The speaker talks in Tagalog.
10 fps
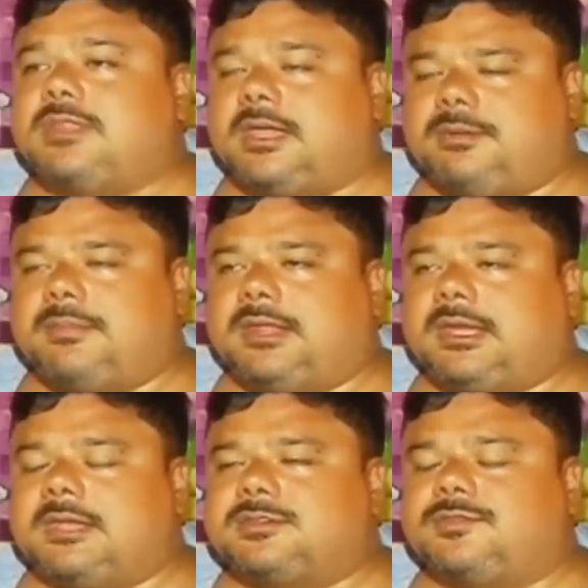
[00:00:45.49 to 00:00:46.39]
taking
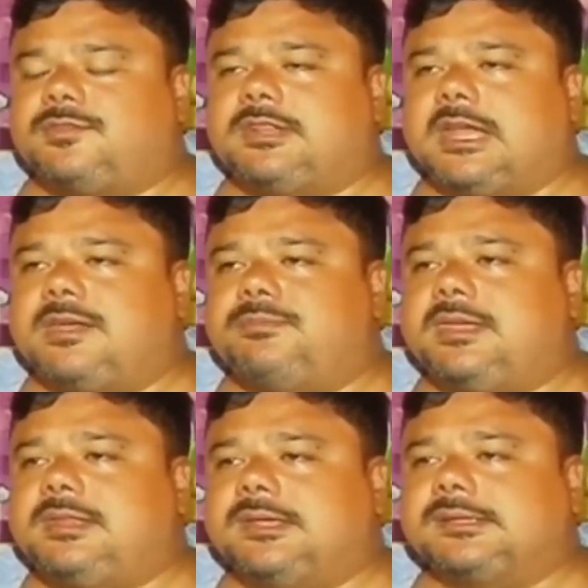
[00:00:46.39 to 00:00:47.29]
medications for
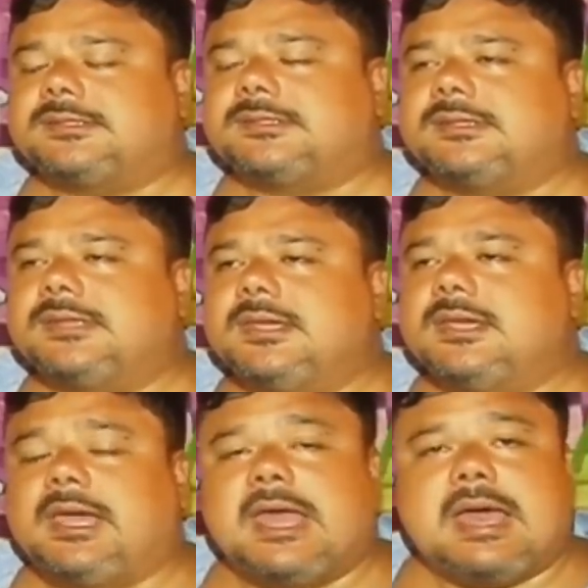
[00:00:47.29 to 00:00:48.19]
diabetes.
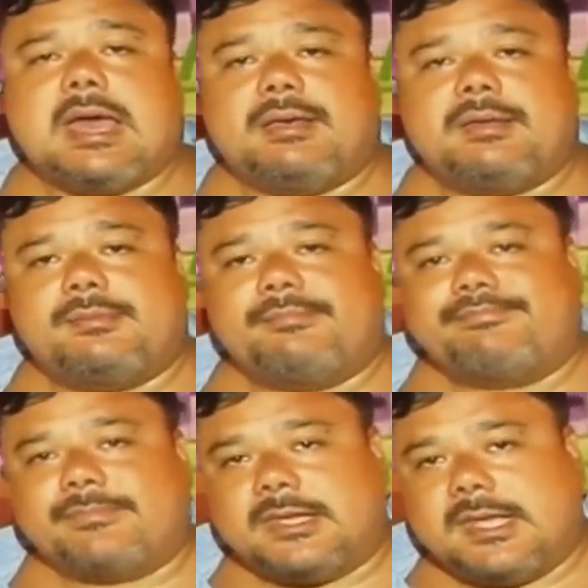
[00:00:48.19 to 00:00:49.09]
Kaya
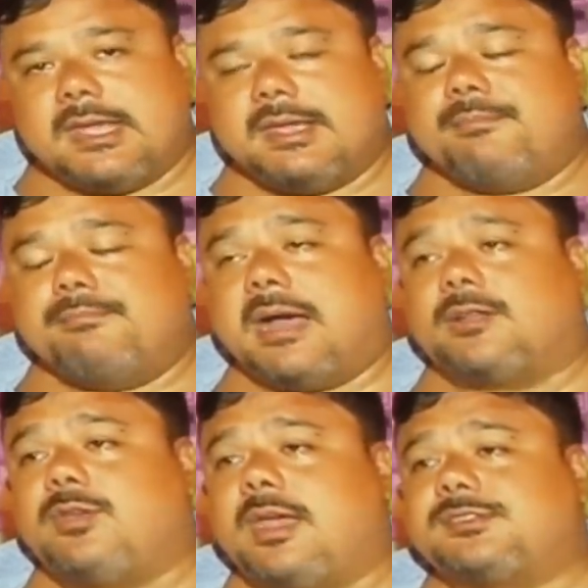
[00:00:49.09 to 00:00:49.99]

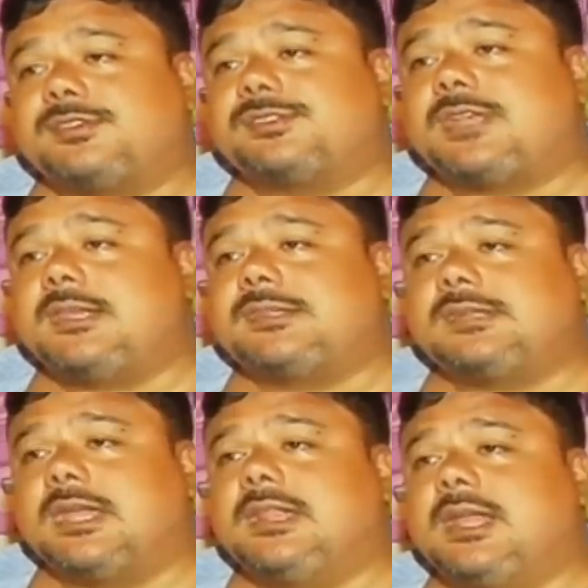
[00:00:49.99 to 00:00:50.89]
back to exercise
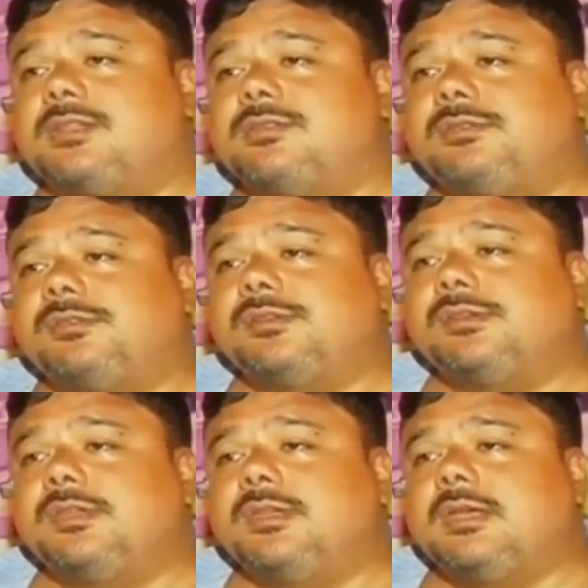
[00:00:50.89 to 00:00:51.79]
and ano
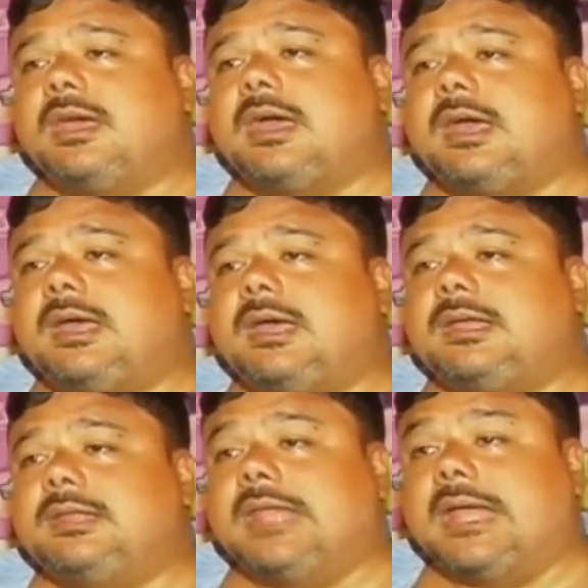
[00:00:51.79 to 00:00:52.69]
uh,
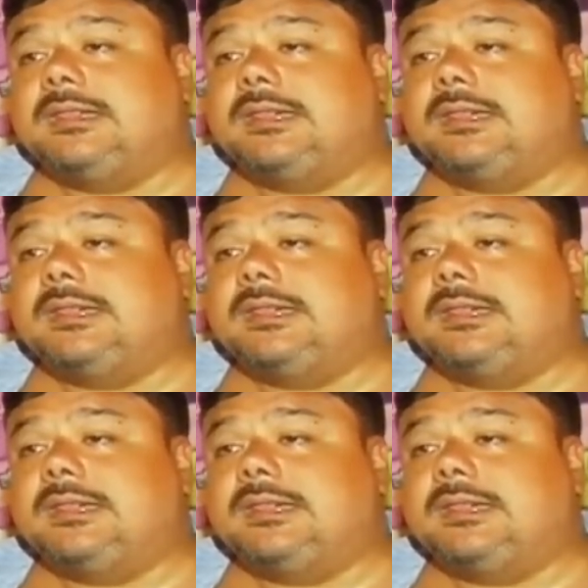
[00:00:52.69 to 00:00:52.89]
ah, that